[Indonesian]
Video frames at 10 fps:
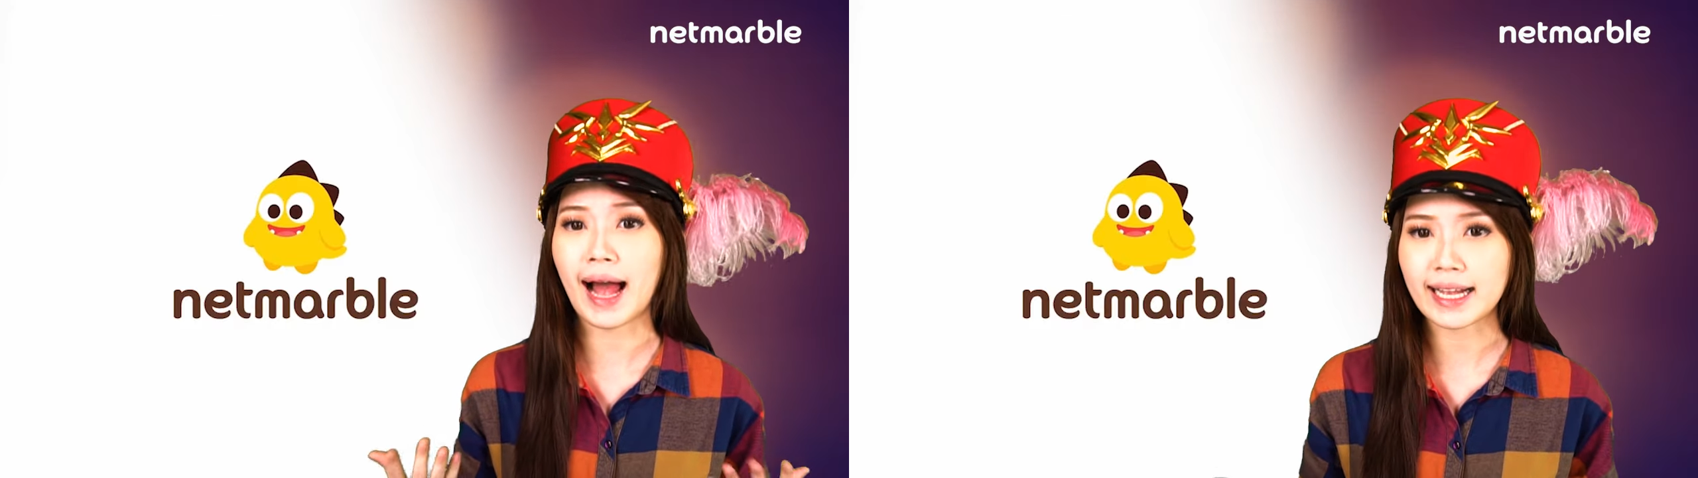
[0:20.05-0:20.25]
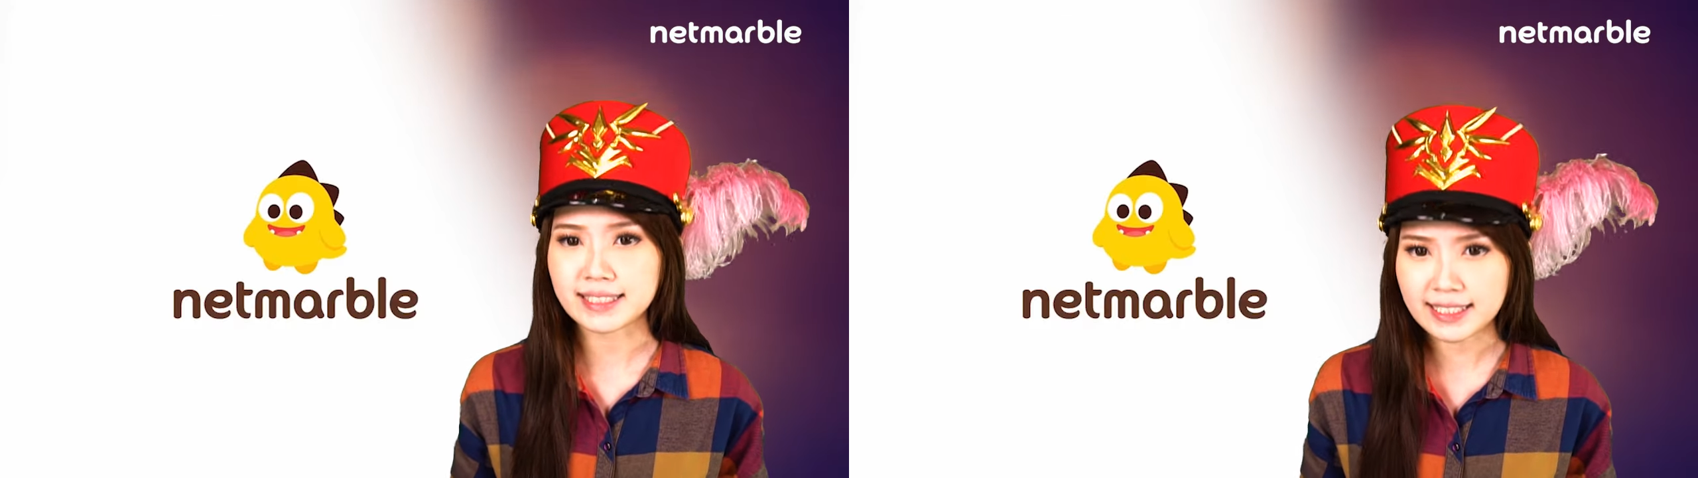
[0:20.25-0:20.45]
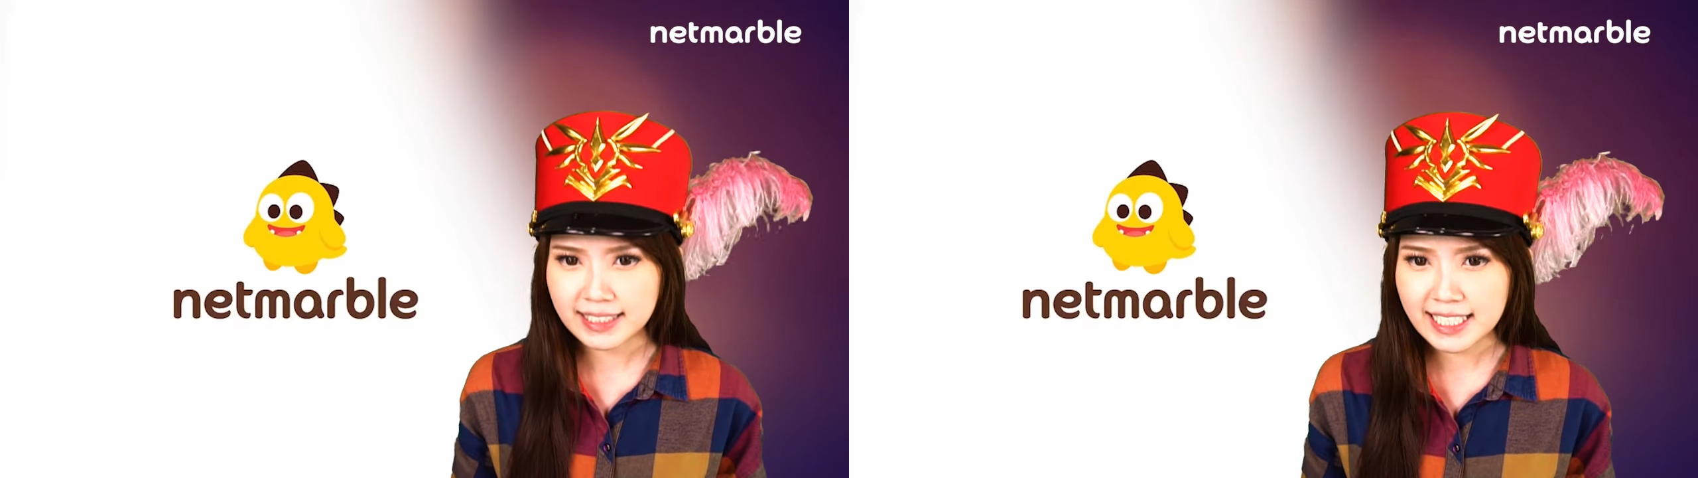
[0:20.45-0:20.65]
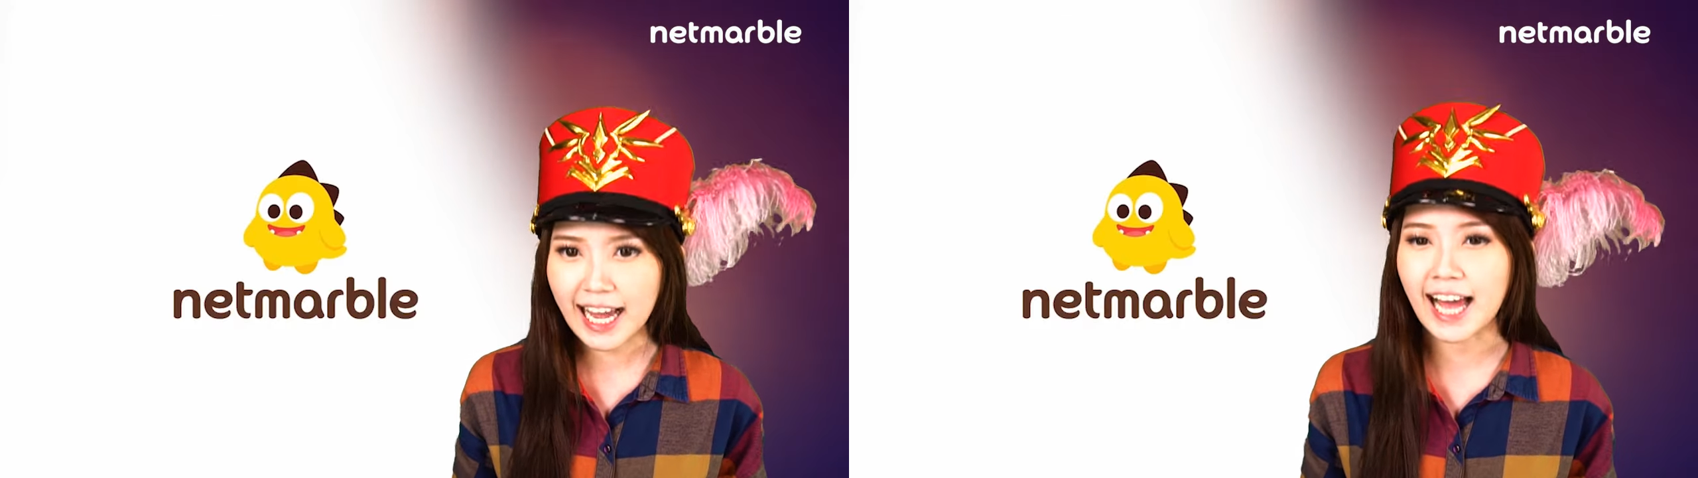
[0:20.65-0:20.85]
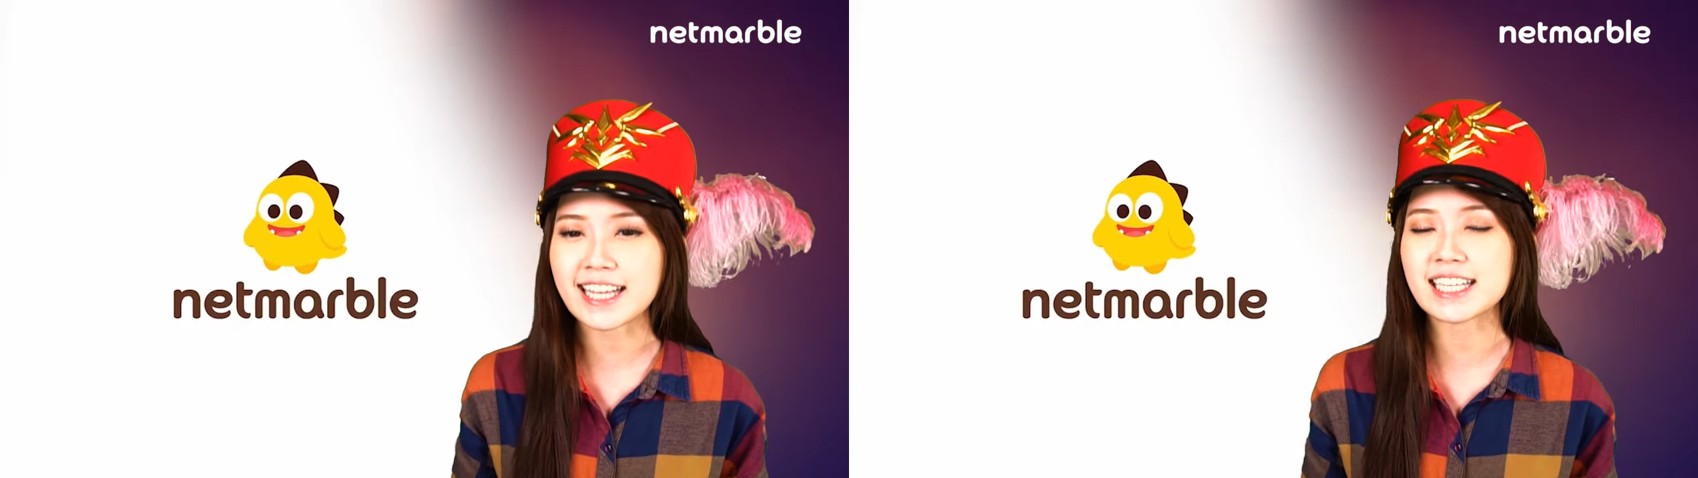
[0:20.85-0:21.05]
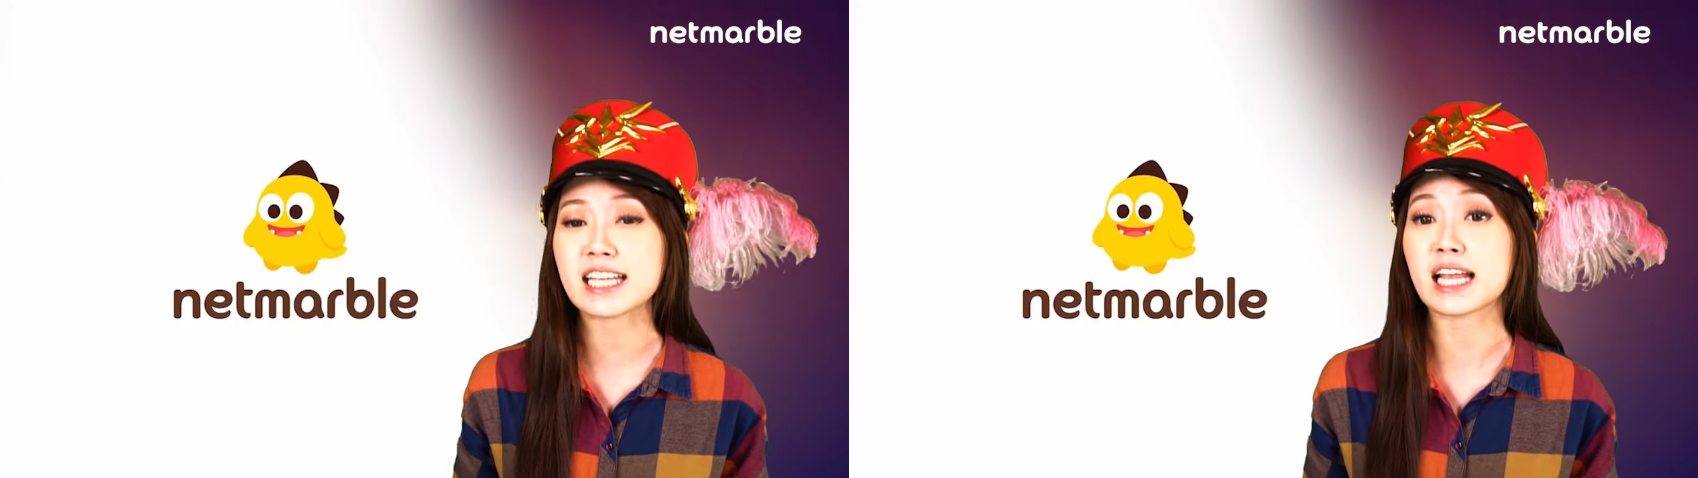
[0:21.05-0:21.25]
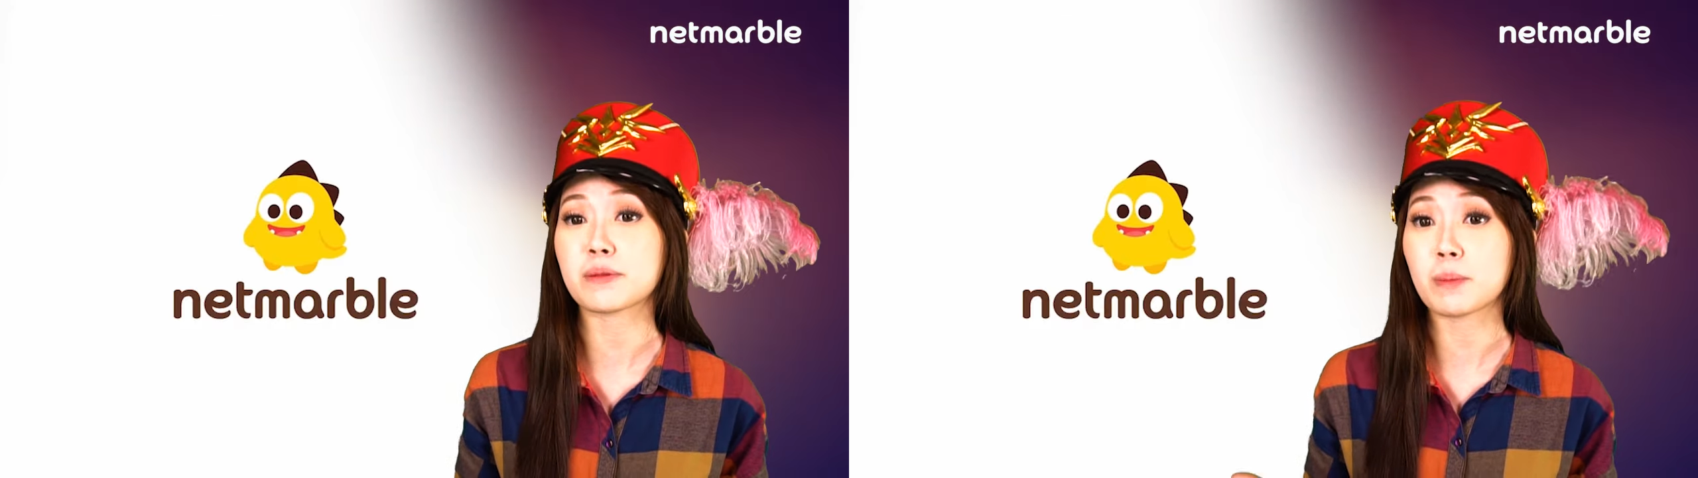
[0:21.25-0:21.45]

aja sih yang ada di Net